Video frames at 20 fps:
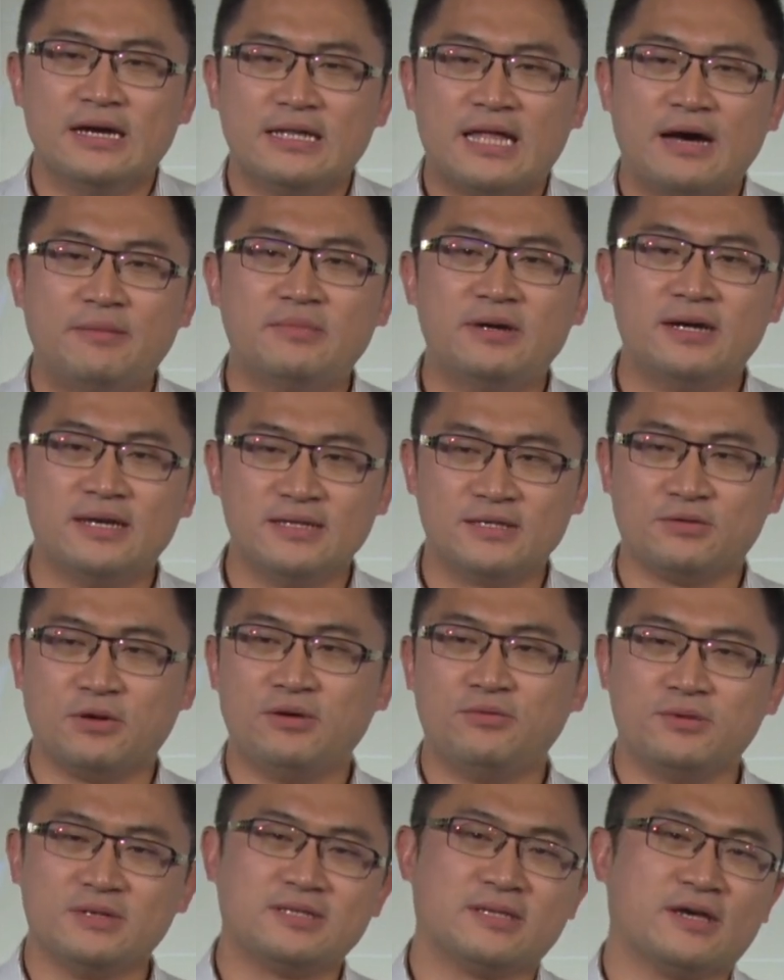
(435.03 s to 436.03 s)
他们很喜
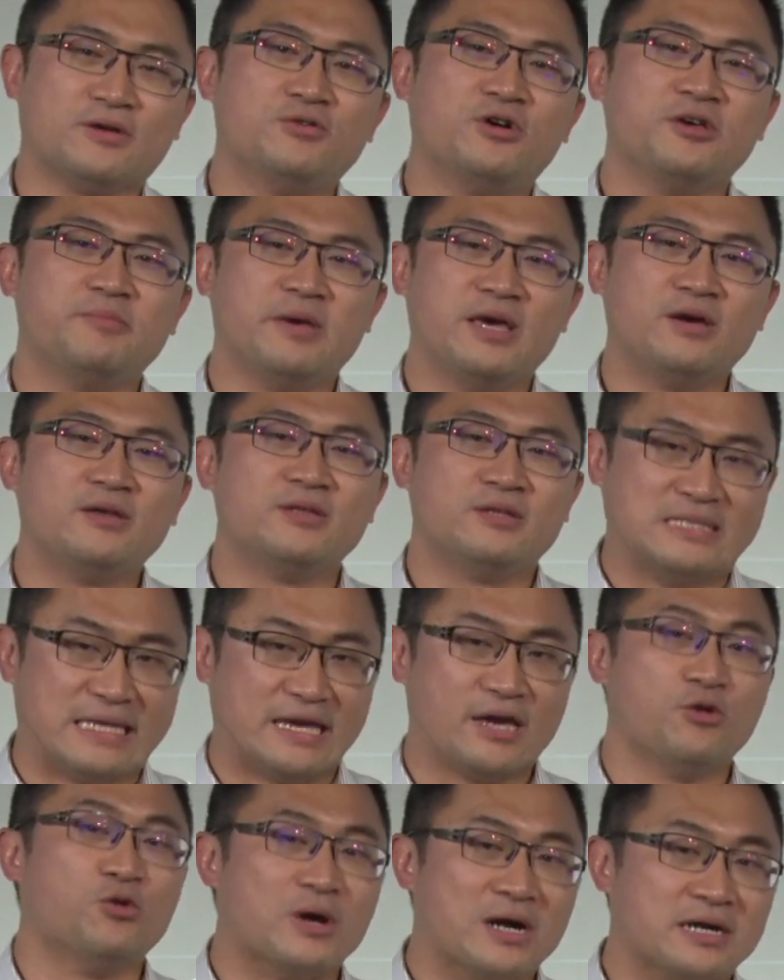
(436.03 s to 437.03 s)
欢我写过一篇写
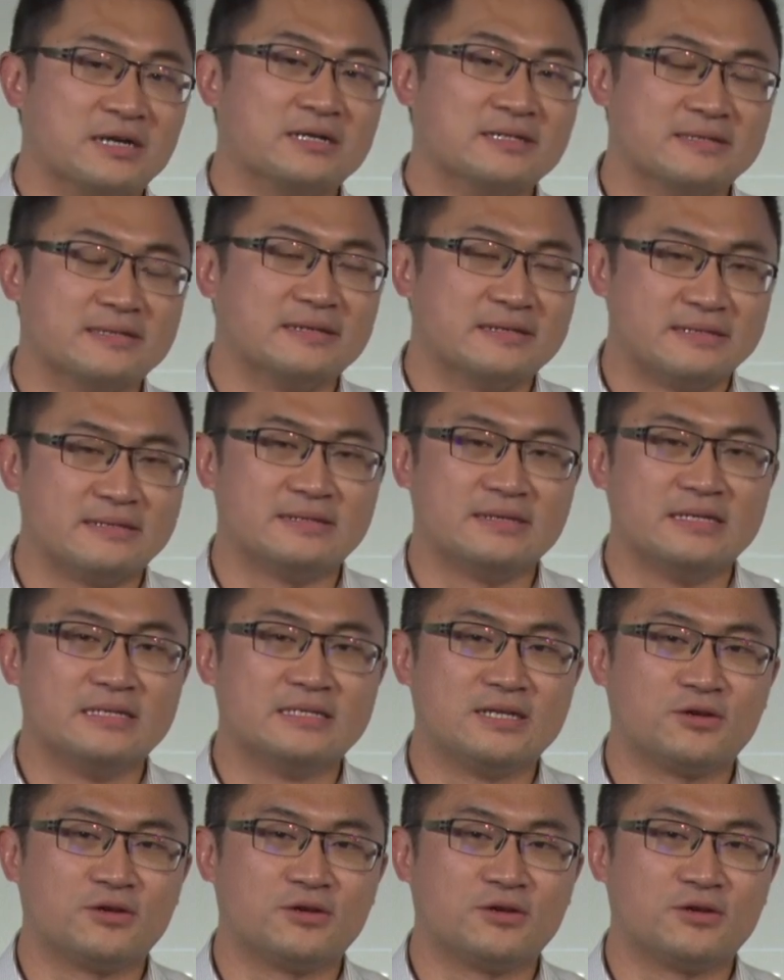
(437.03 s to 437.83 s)
给我儿子的信，